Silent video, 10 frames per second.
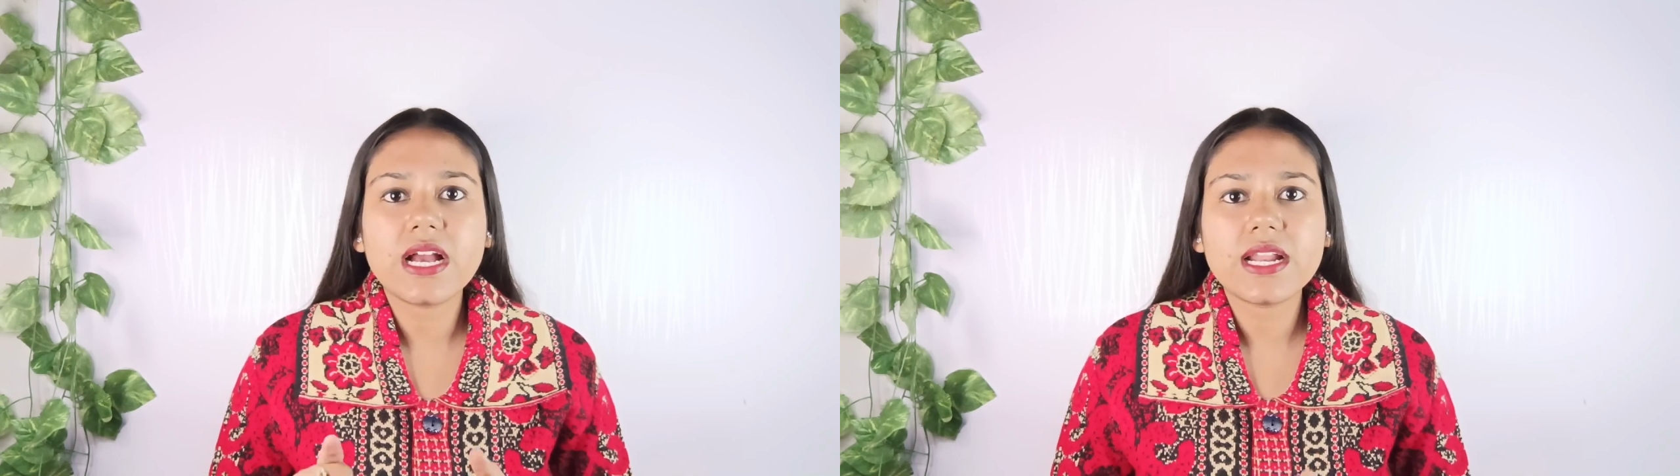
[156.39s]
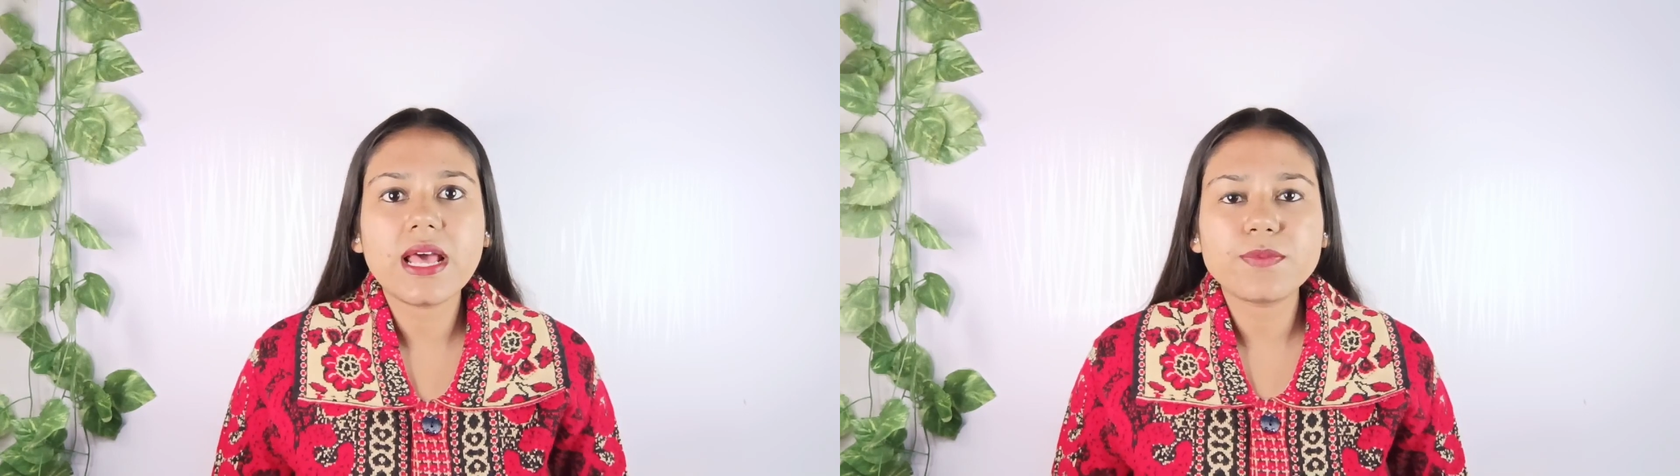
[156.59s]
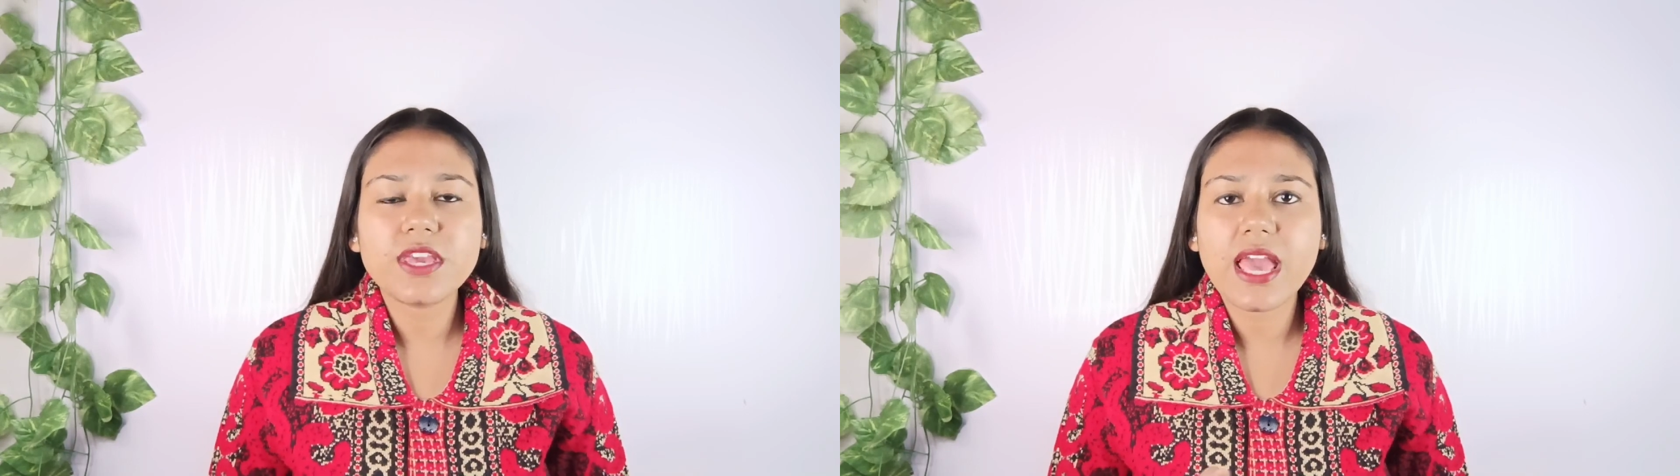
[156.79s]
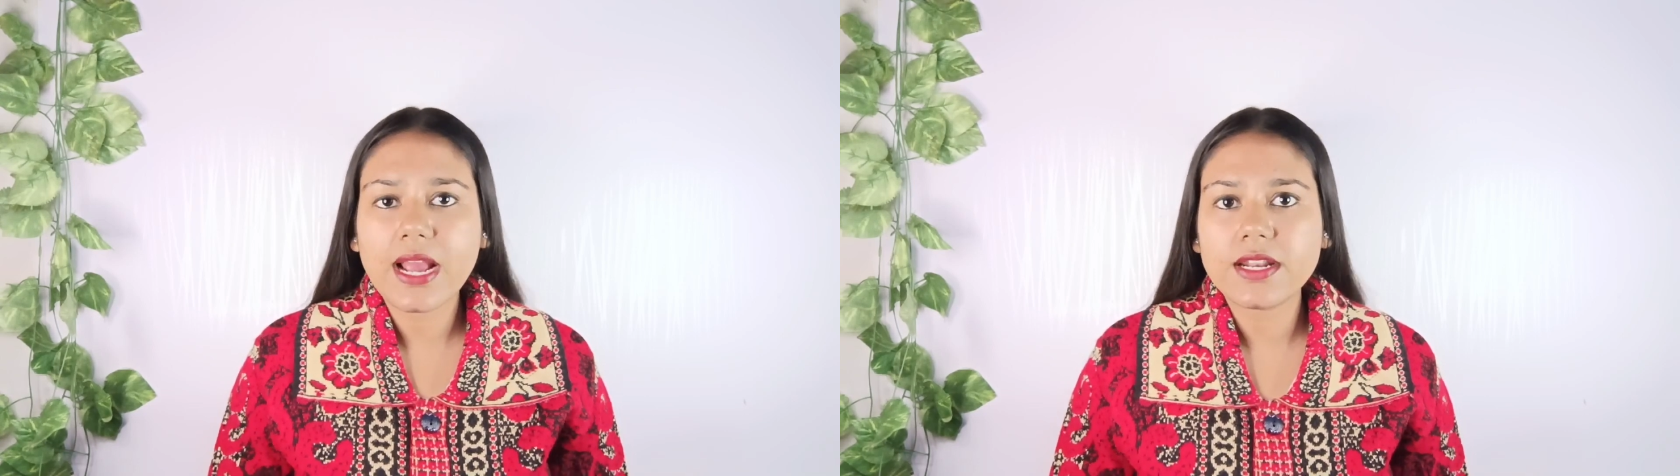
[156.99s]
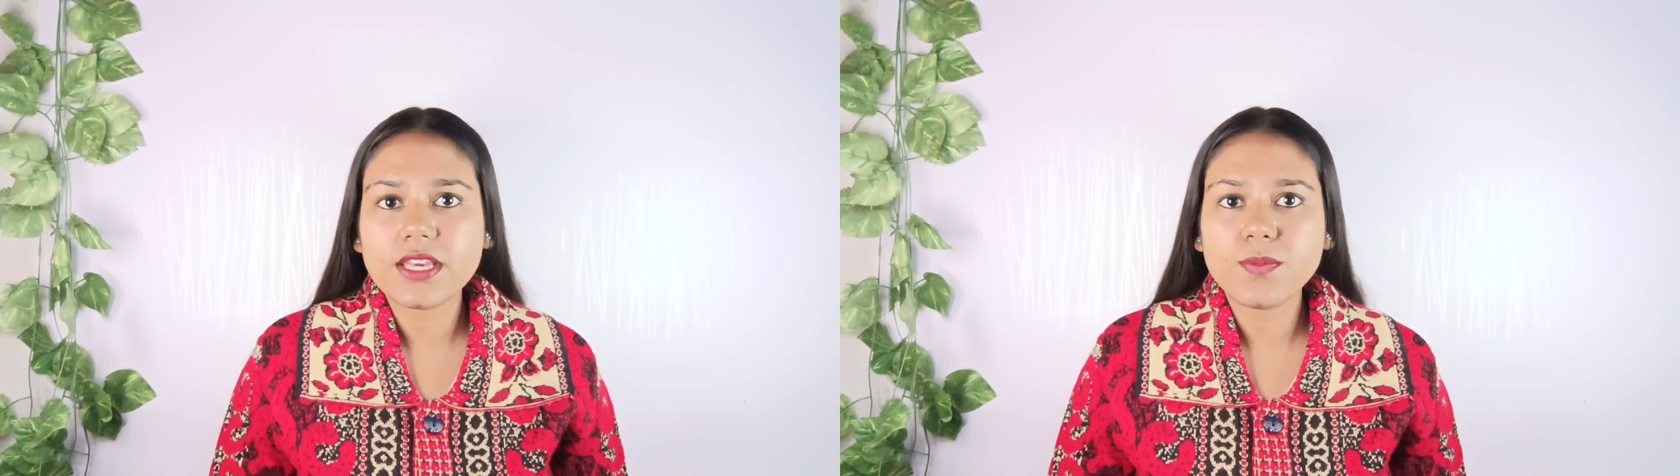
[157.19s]
अगर आपकी
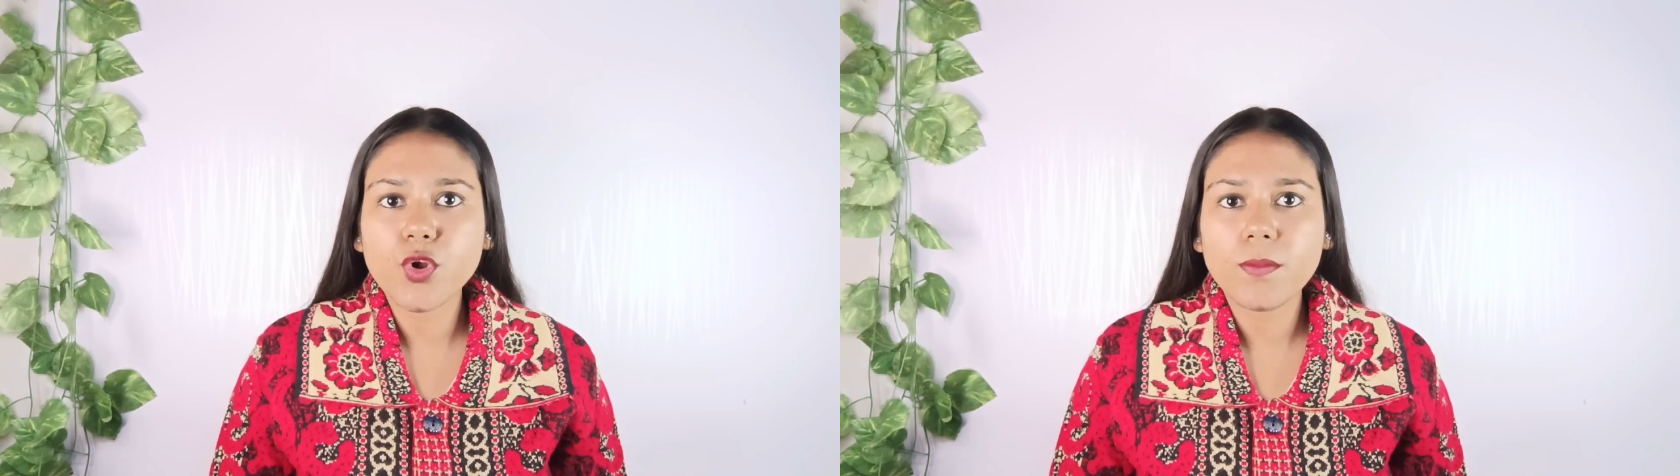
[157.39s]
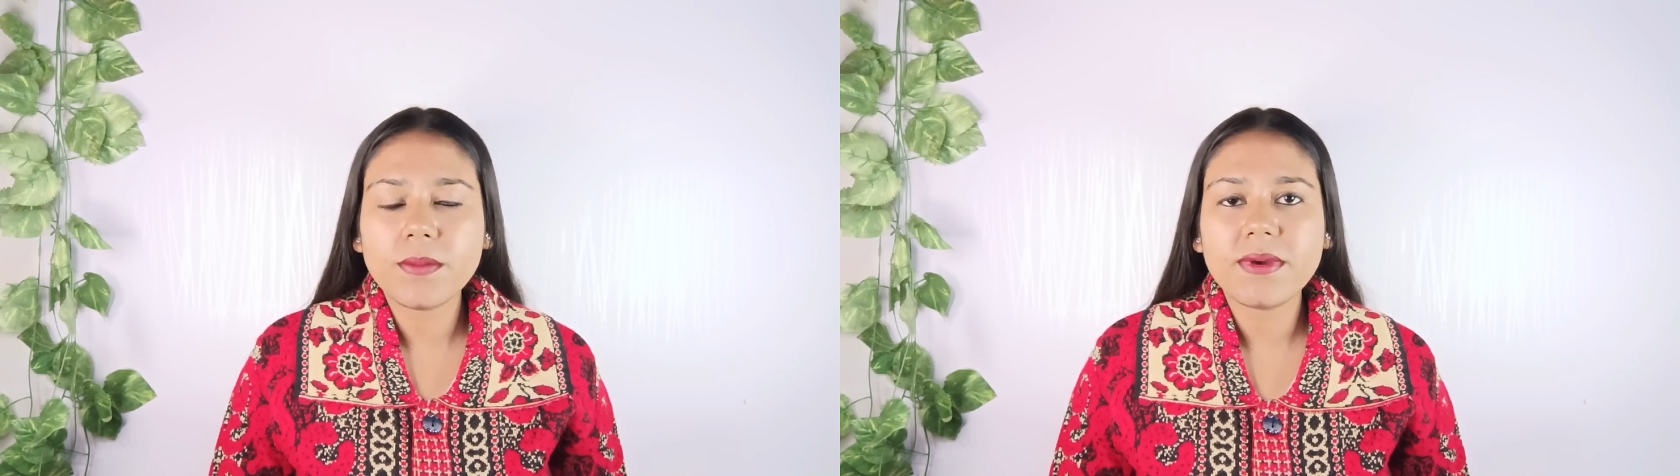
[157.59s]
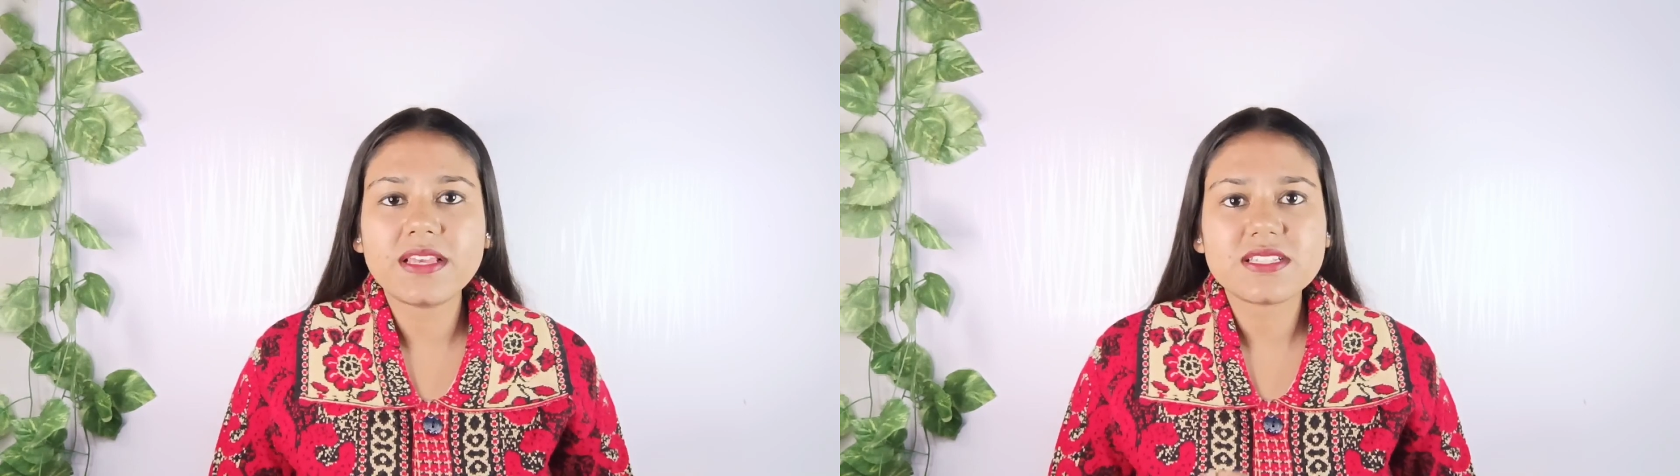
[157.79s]
एक्ने की प्रॉब्लम है